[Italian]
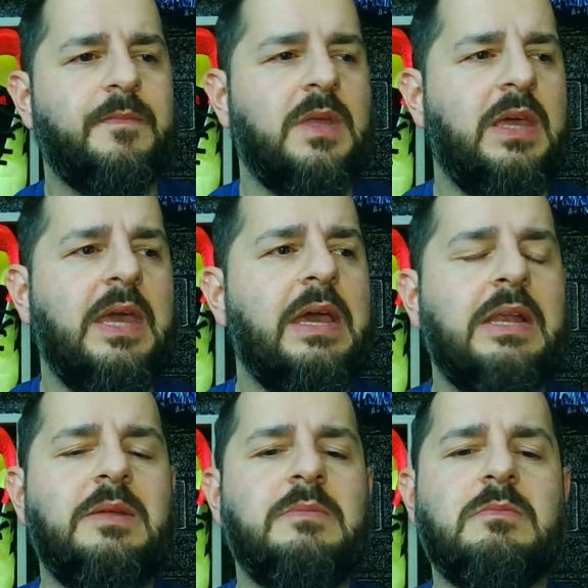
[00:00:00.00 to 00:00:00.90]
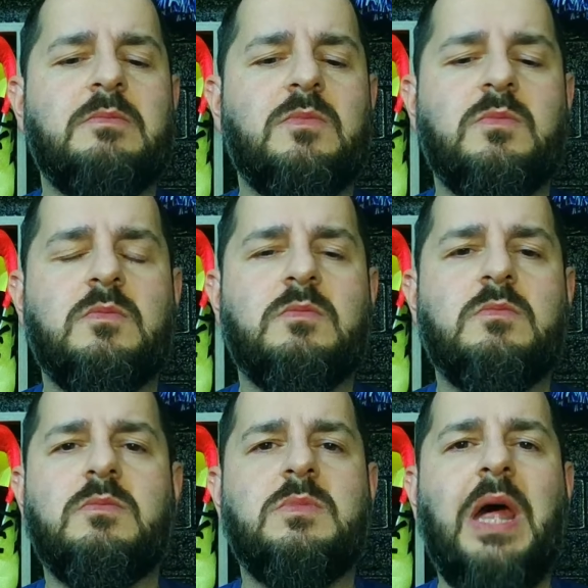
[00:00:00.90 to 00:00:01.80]
che
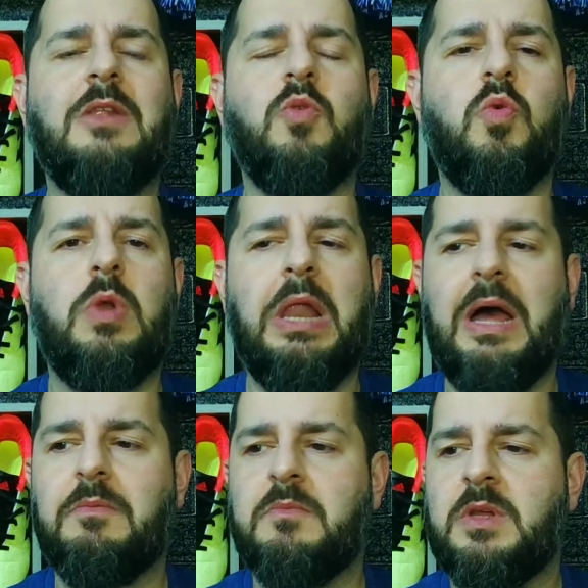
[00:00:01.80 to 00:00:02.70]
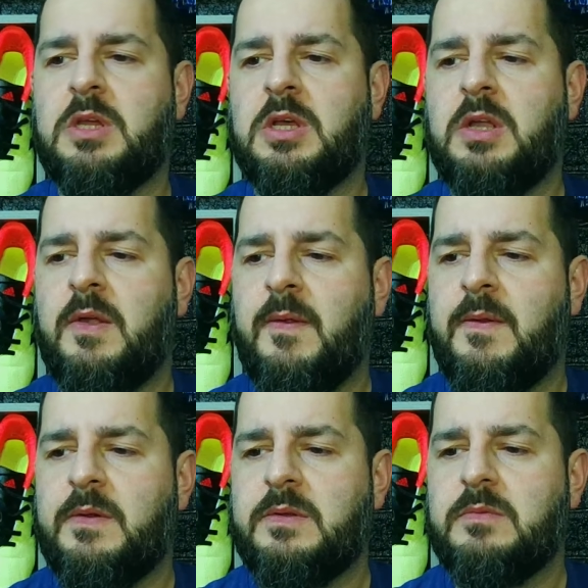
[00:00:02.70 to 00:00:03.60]
dal nulla
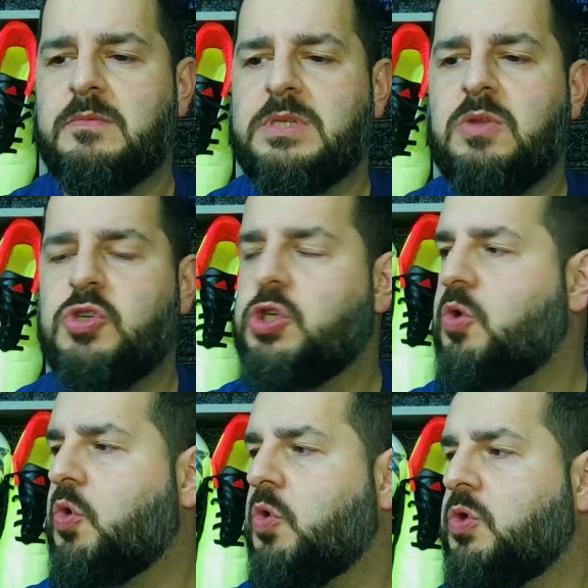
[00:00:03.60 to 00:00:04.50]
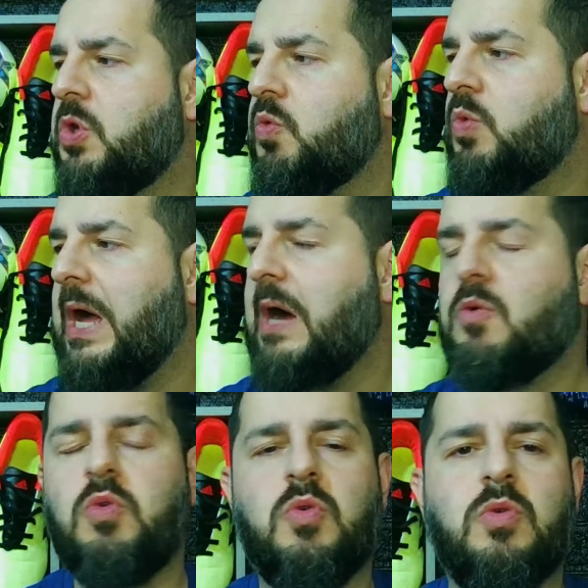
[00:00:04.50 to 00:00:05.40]
se ne è uscito con
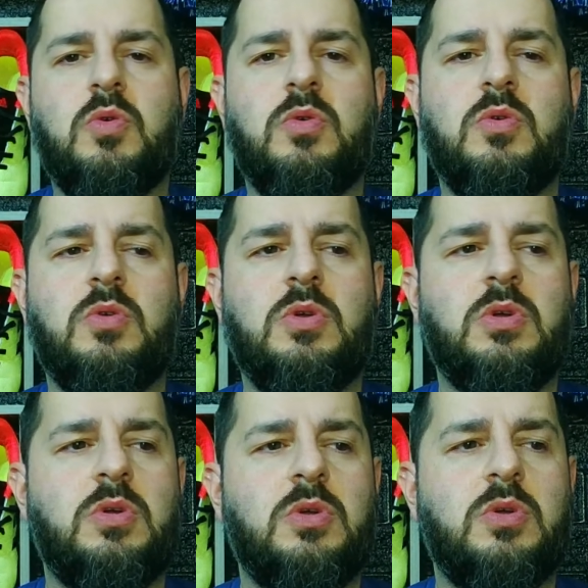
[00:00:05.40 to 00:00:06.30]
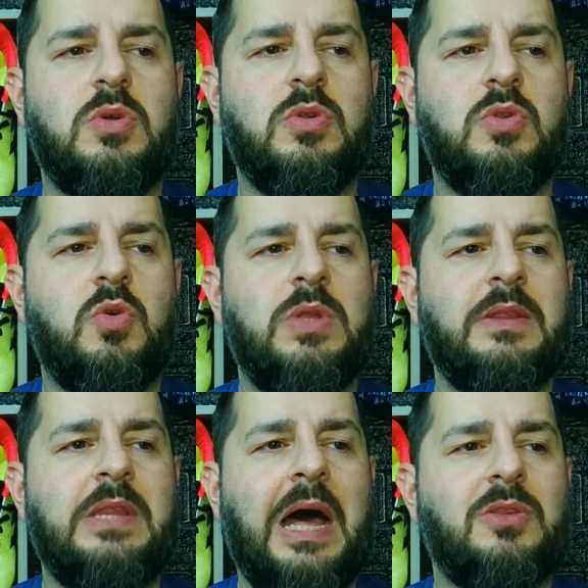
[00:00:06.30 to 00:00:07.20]
Lukaku eh, non ha
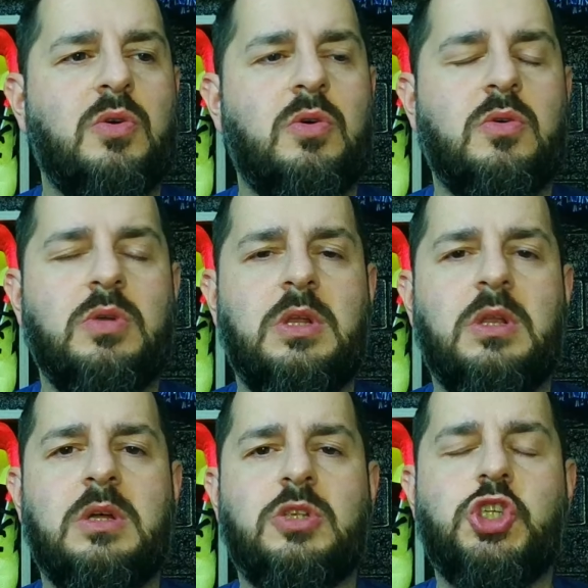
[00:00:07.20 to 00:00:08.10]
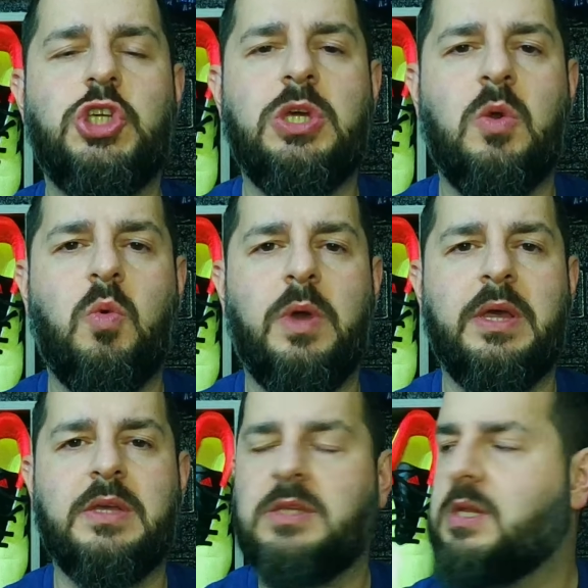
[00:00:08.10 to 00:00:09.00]
dato il
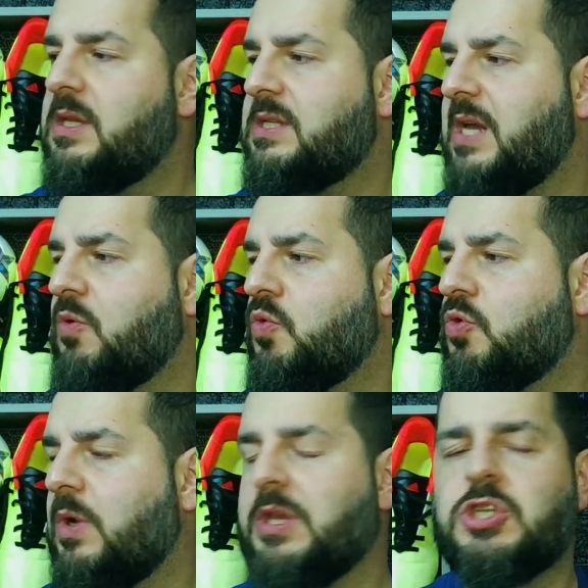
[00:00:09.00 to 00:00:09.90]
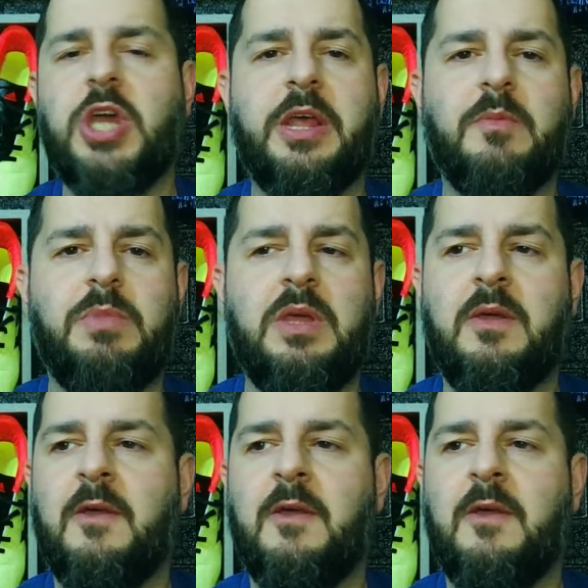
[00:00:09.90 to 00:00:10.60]
5 nel saluto ad Acerbi